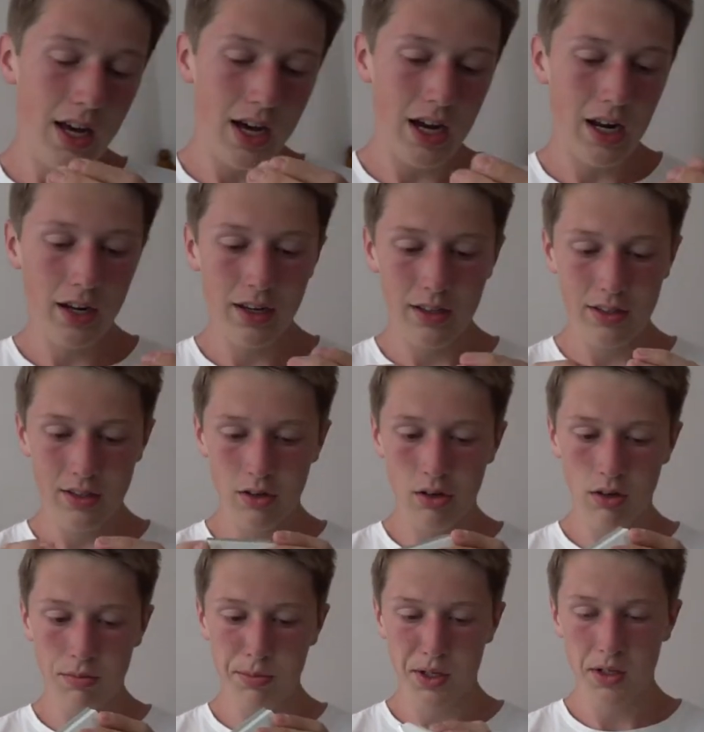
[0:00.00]
Allerdings
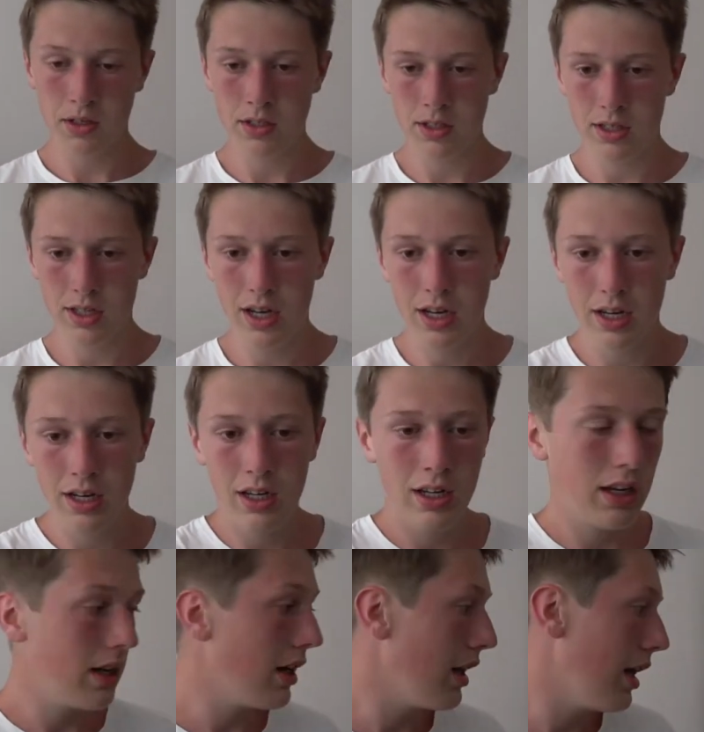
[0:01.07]
juckt mich das Design
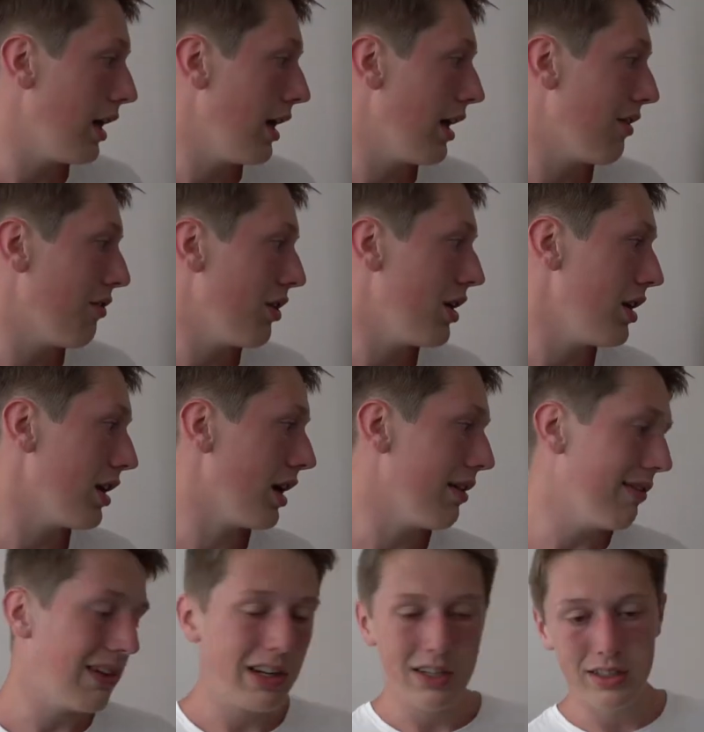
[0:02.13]
eh eher
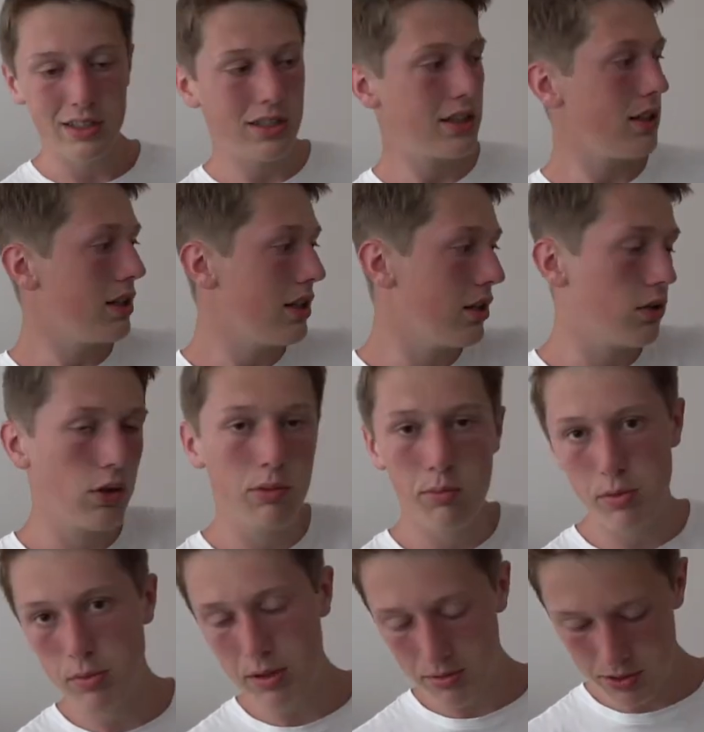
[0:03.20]
weniger, weil das hier drüben
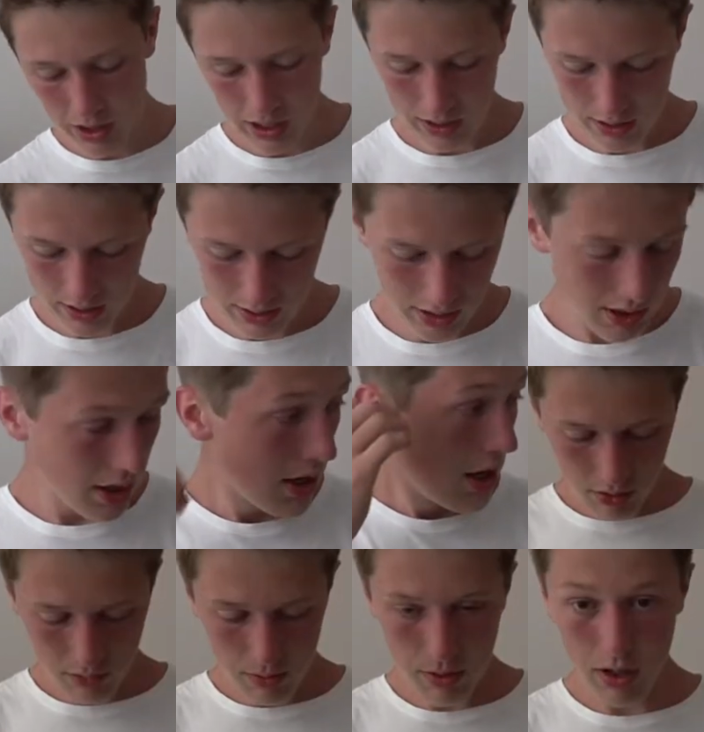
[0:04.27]
in meinem Schrank ist.
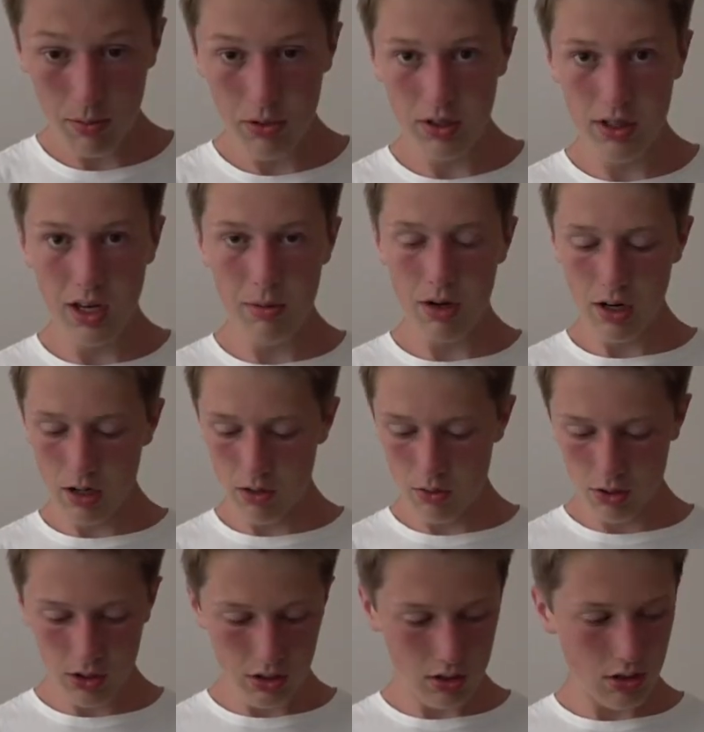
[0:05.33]
Gucken wir mal, ob das Kabel lang
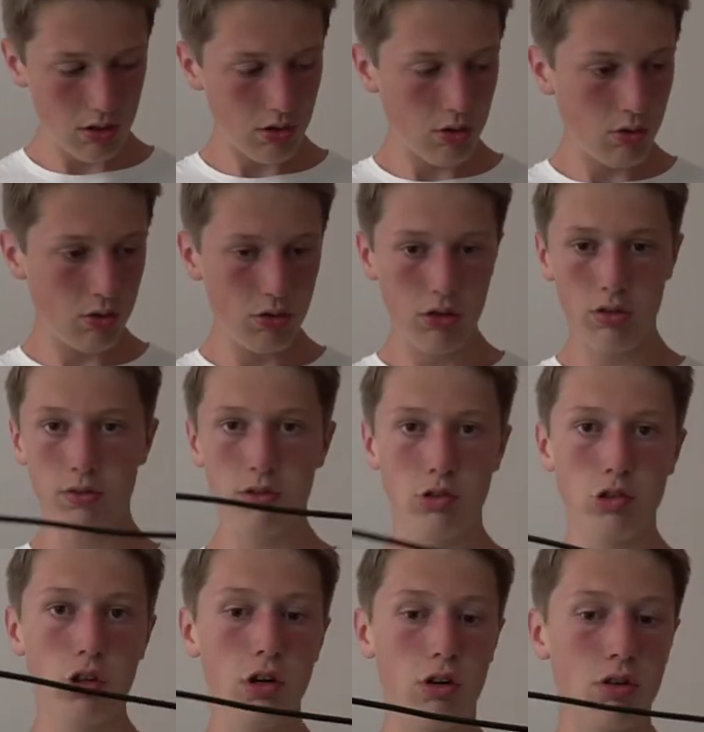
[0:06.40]
genug ist. Und ich würde
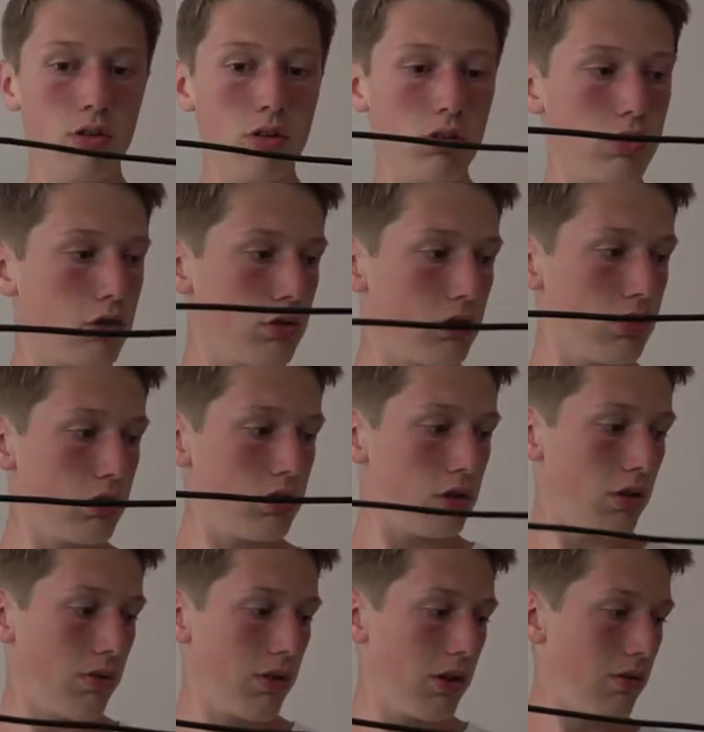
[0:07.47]
sagen, das
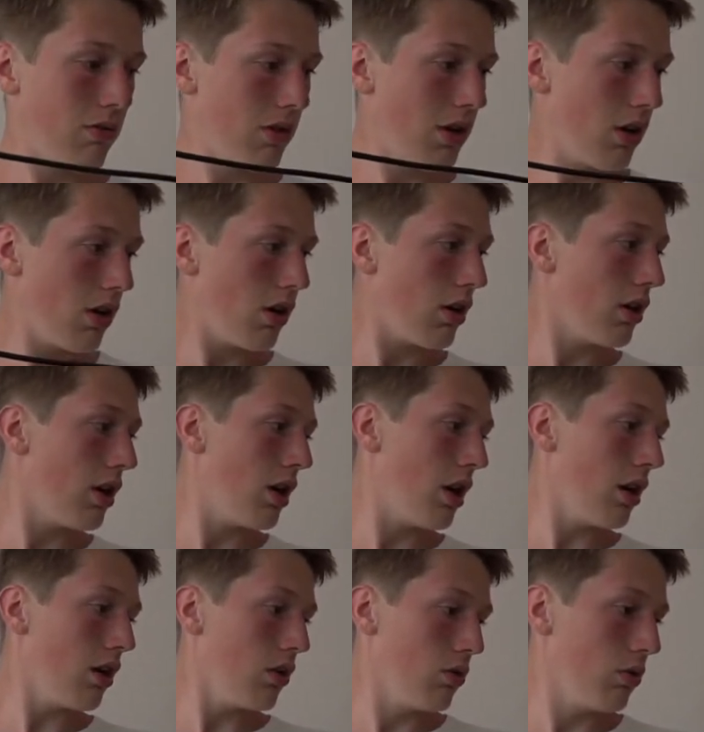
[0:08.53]
ist auf jeden Fall
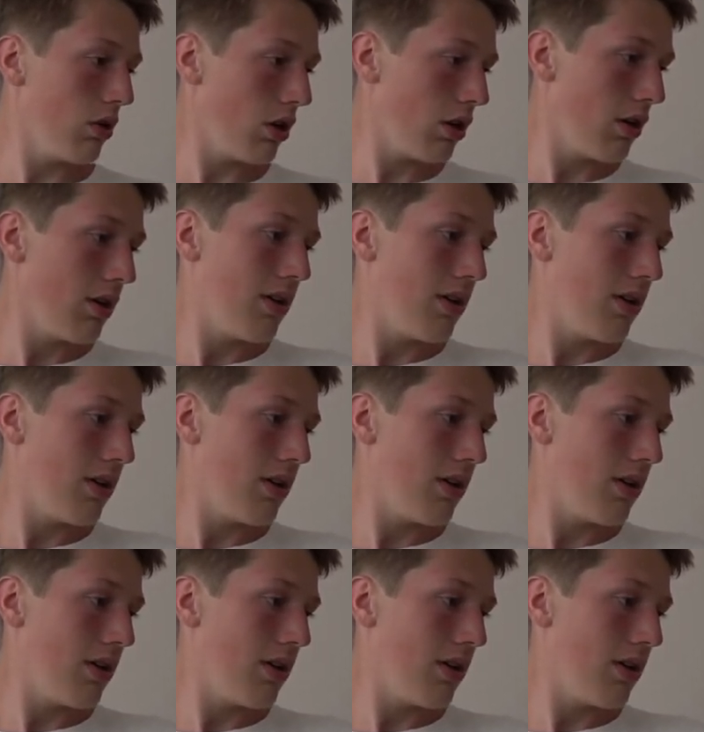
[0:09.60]
lang genug.